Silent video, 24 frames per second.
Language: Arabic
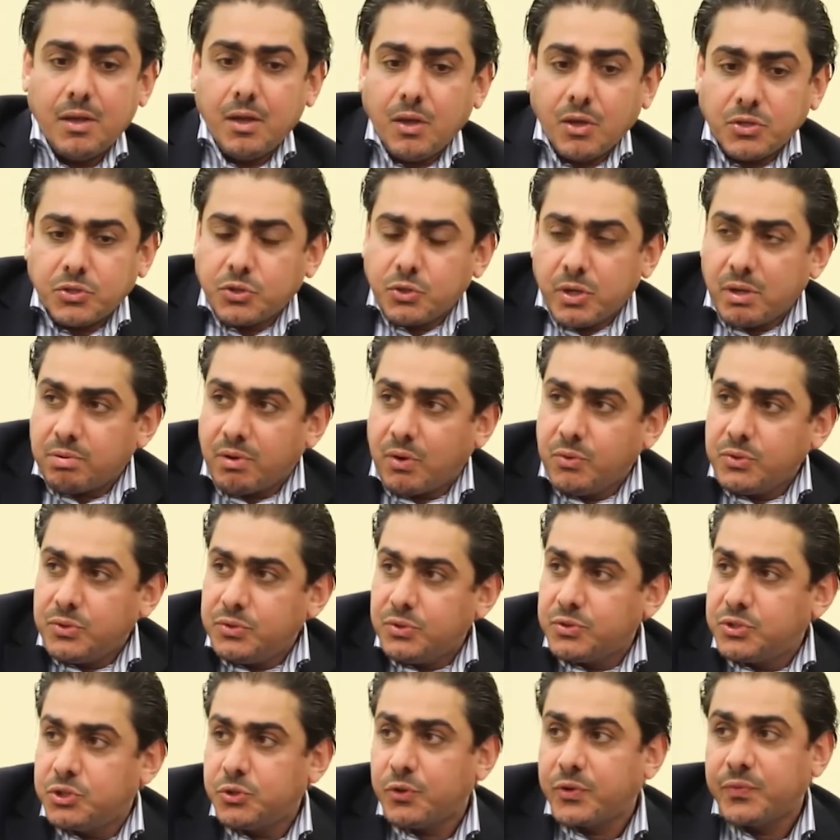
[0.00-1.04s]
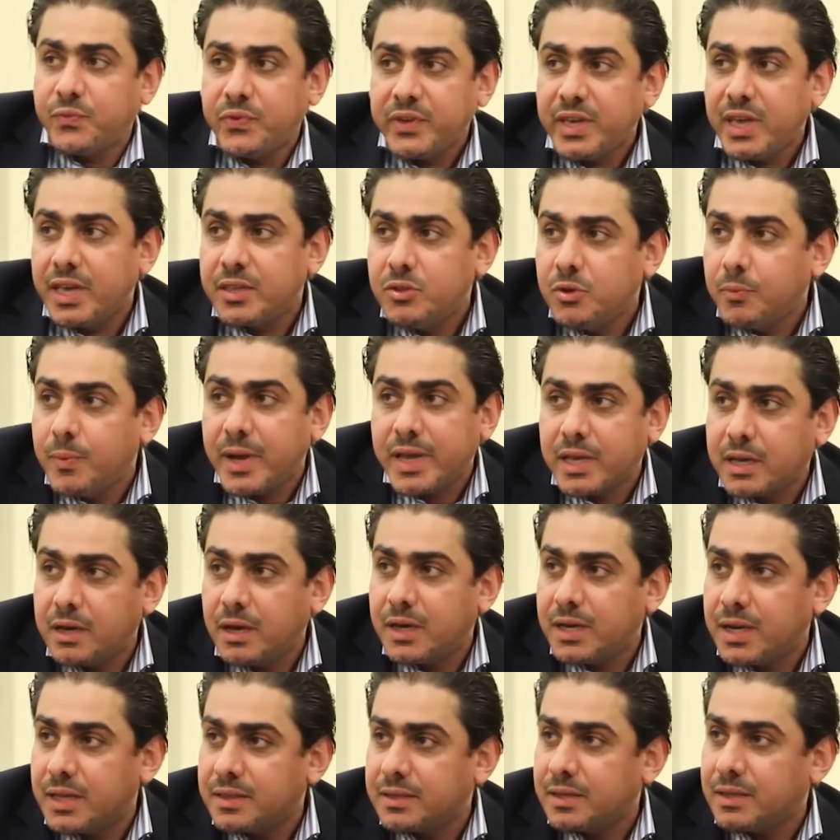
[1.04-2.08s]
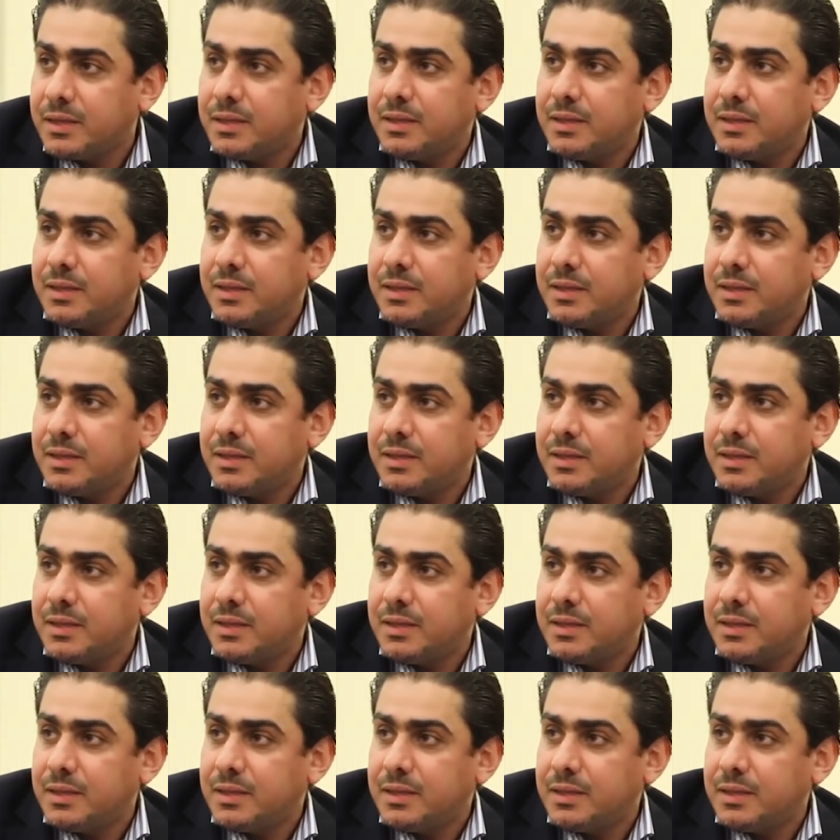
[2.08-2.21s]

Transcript: شو يروجون شو فيها دبي كانت